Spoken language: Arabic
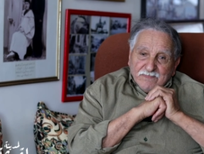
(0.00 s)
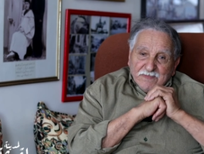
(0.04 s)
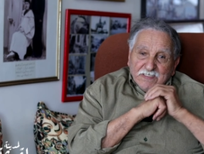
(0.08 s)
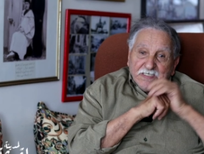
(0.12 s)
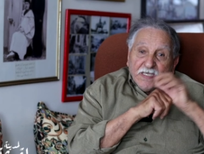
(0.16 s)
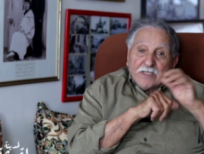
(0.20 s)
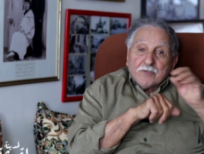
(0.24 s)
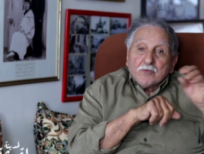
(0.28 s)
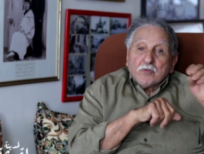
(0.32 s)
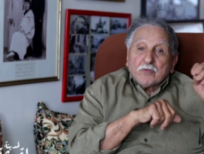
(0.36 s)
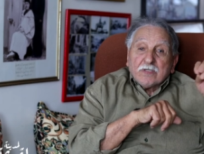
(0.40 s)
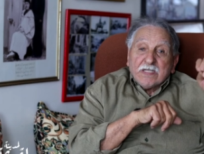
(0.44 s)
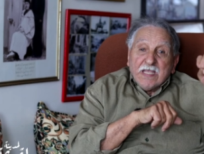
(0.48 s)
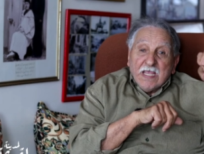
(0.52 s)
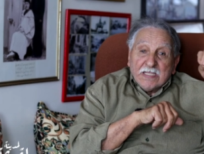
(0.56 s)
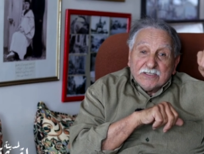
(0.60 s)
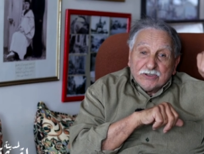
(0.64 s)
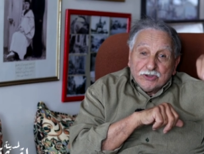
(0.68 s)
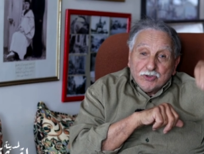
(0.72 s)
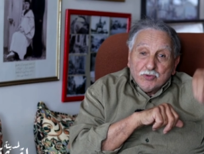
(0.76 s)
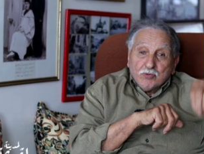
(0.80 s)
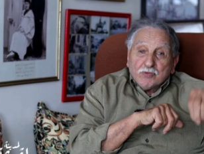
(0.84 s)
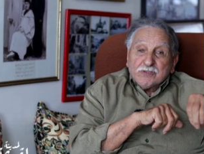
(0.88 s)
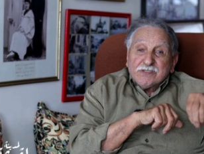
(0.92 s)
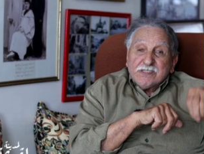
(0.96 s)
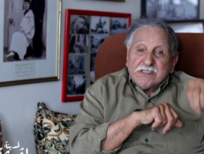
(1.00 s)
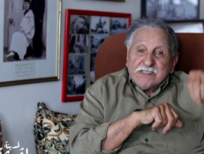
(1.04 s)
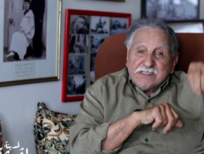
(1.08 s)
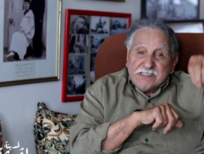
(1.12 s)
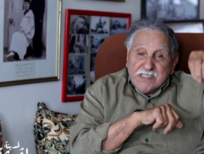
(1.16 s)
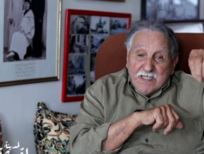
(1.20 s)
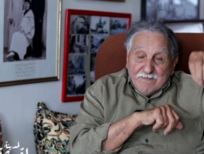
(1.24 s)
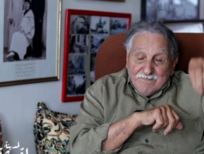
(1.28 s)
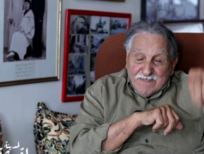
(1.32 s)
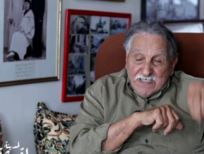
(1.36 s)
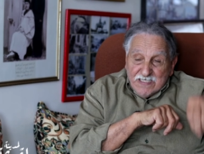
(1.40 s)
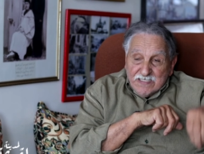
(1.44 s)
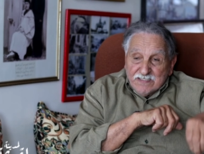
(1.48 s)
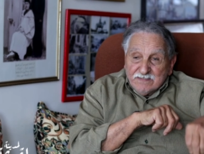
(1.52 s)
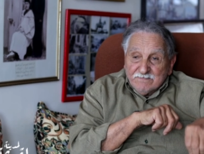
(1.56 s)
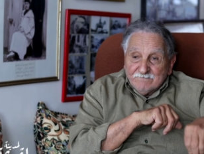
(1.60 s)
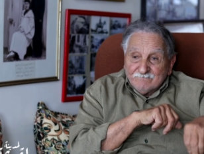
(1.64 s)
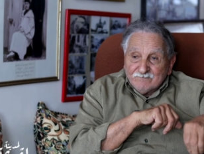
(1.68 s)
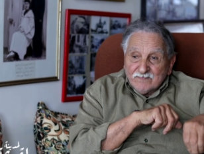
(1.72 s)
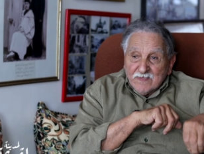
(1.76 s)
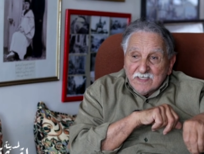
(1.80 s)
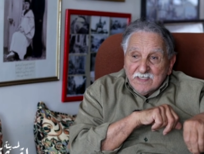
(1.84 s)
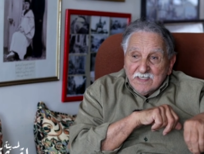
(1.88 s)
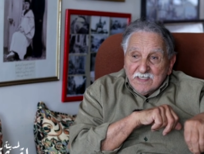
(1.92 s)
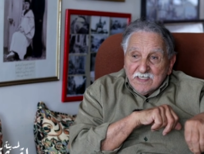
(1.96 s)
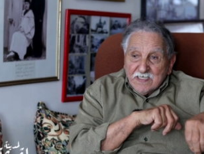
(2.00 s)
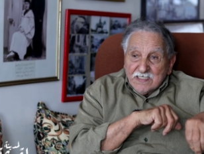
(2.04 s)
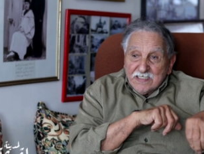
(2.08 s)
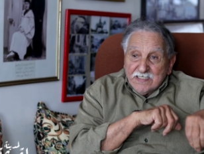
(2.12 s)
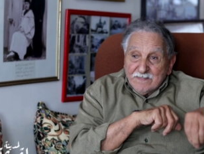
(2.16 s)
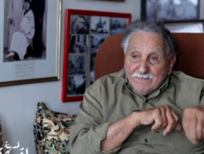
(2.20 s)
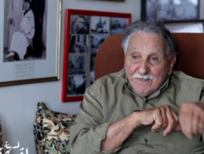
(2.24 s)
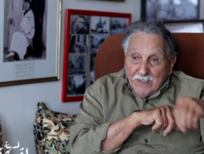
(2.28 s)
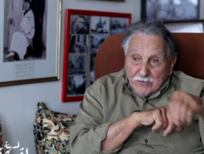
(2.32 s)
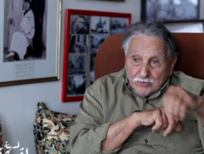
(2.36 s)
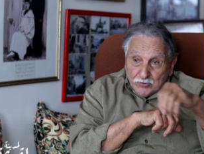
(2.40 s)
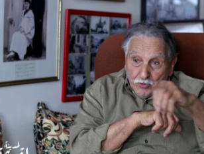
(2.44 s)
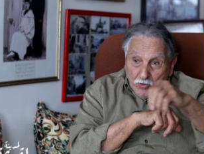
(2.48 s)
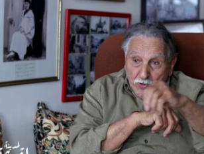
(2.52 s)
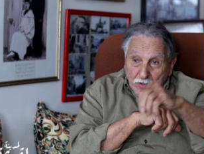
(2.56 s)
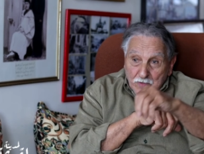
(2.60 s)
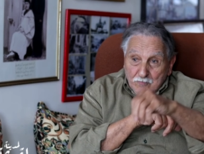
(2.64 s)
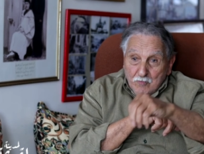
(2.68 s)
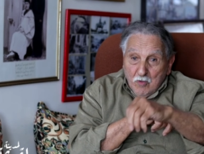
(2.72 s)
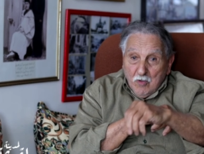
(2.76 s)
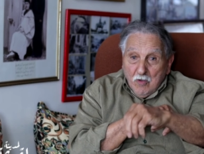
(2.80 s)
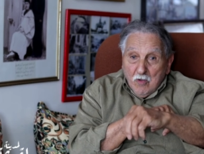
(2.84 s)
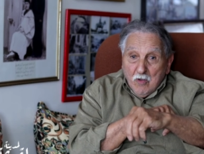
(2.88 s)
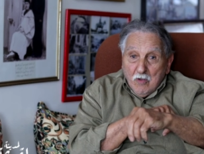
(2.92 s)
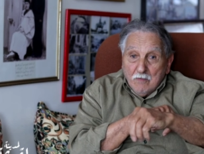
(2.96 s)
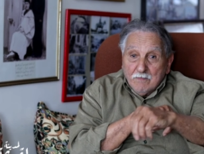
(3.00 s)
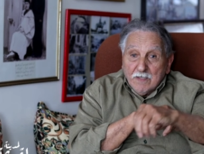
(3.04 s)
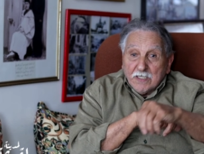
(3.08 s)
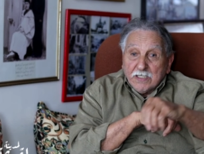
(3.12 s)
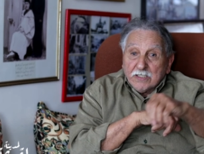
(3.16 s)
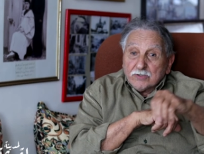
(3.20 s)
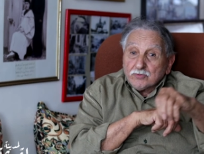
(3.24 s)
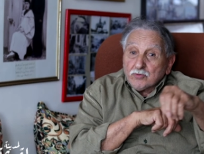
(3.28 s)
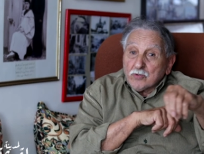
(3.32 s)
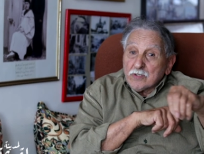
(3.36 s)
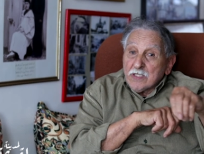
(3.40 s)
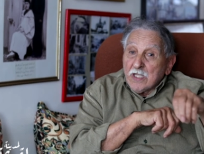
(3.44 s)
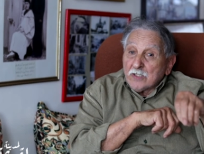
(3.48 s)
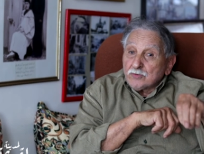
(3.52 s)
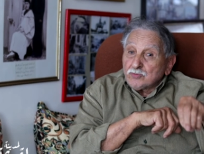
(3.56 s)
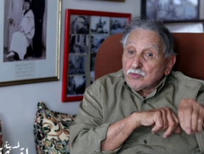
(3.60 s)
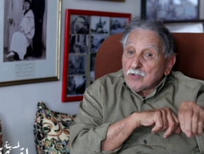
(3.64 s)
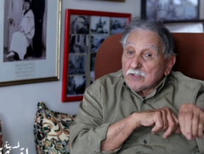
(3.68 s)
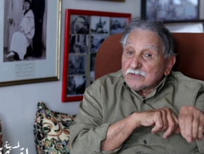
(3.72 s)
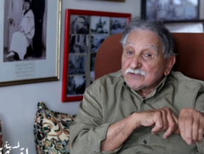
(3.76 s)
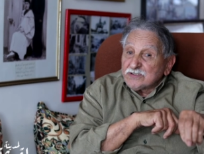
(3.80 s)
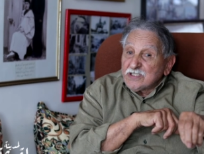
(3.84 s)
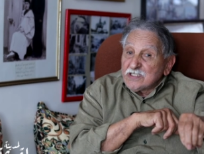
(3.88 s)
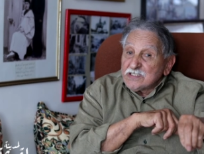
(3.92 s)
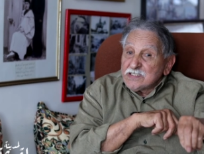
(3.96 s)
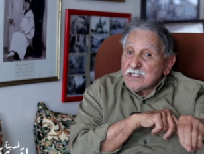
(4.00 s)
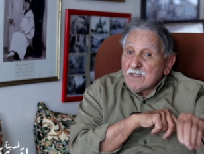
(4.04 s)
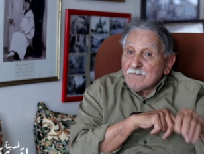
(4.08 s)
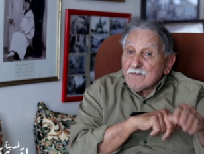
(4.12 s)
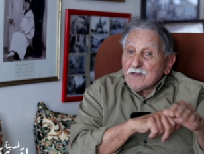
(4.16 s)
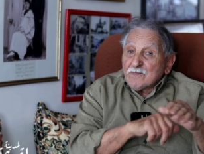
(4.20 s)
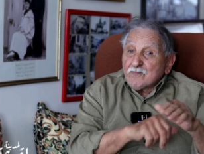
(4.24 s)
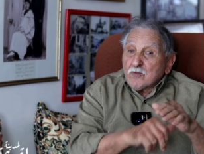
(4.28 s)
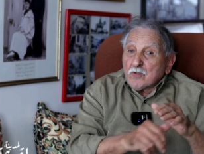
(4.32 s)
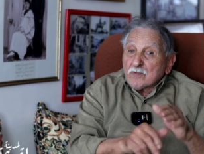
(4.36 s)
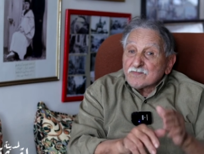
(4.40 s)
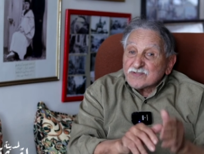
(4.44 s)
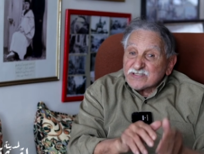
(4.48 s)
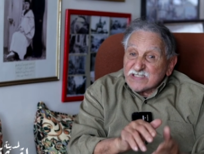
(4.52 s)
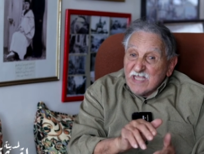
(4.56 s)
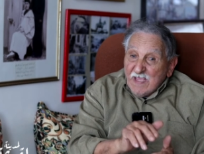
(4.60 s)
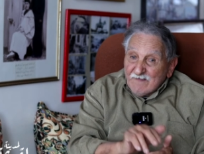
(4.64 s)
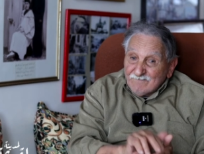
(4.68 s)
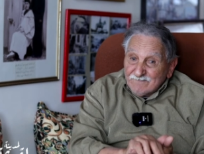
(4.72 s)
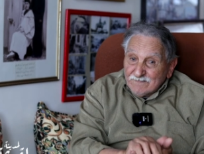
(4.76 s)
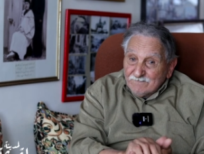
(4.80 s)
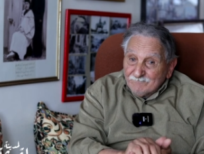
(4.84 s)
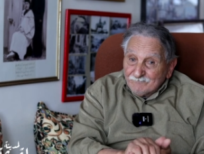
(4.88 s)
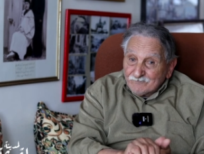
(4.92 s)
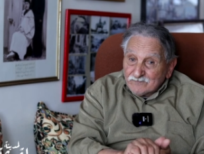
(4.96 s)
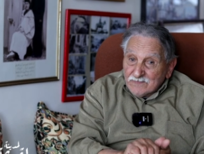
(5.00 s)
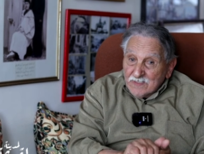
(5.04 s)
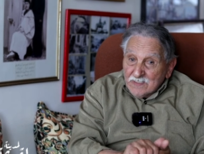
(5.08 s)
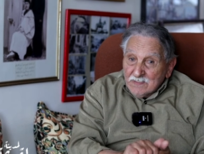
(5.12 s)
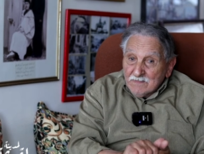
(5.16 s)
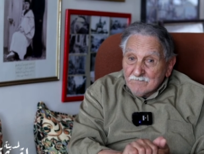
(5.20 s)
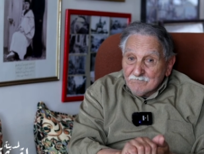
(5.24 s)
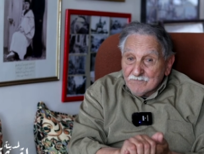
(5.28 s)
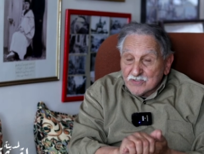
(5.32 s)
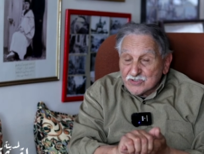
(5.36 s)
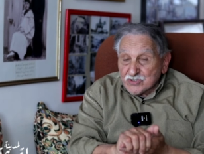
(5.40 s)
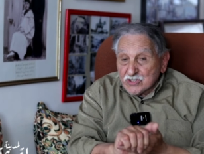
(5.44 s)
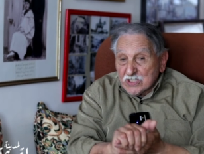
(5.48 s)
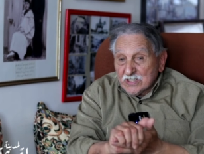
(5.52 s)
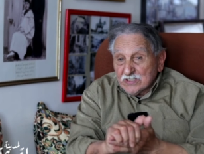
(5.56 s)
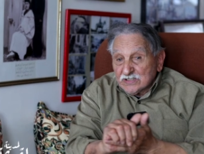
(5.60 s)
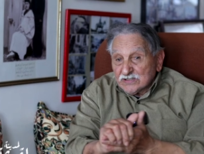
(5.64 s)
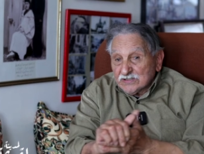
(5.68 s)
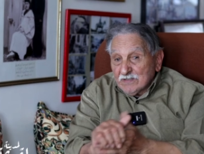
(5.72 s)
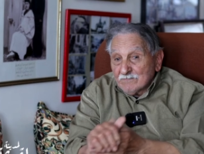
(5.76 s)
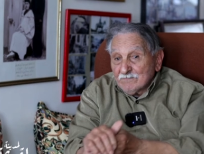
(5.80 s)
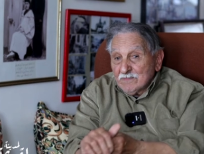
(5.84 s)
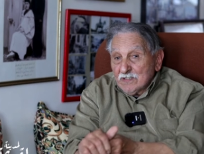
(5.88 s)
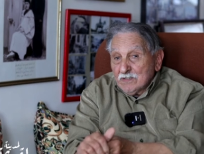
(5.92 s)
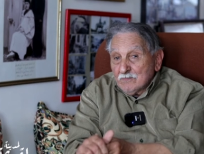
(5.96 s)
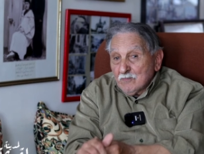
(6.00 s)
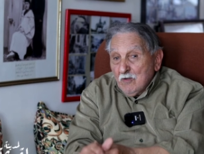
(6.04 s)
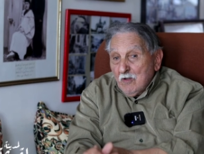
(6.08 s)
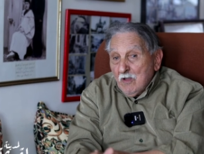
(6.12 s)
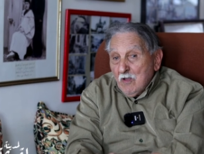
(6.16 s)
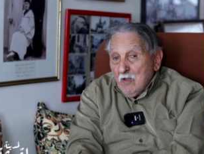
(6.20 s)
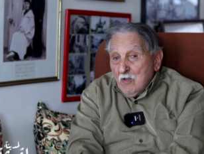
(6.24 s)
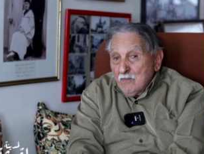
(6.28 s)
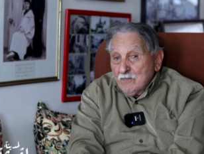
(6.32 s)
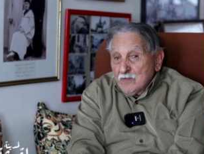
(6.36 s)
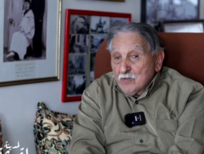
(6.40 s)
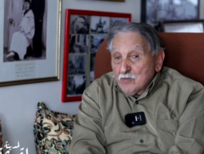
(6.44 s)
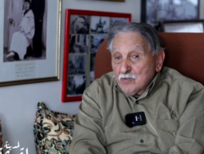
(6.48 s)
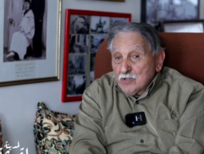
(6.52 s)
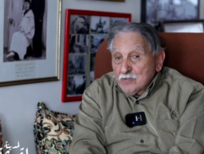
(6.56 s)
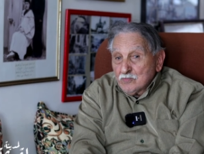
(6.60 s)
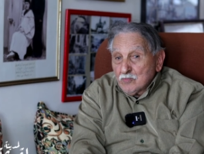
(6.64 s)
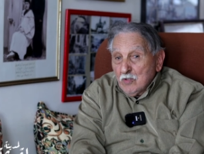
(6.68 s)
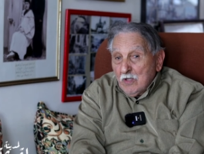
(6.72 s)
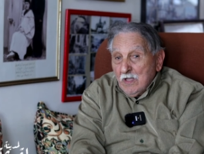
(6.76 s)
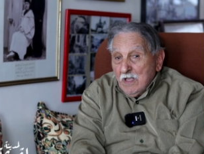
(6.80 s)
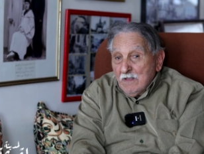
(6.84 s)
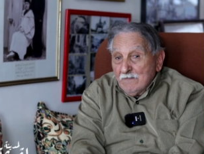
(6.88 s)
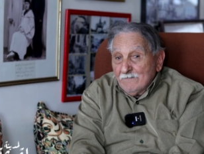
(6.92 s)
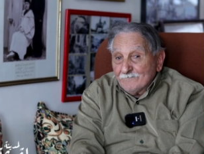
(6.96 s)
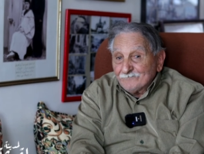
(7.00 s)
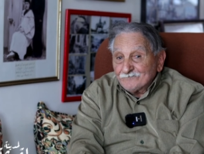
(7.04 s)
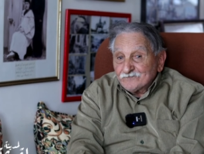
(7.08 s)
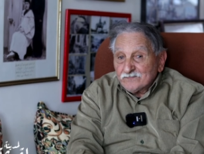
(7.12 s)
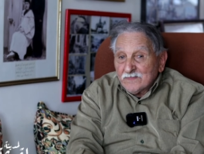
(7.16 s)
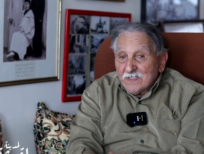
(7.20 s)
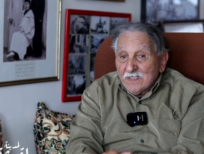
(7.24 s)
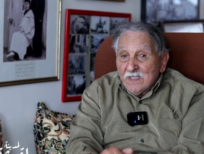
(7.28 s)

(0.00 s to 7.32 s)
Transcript: كانوا كيأديو لليمين اللي بغى يدخل المقاومة كيدخل عنده يأدي اليمين فوق المصحف باش كينضم للمقاومة يولي مقاوم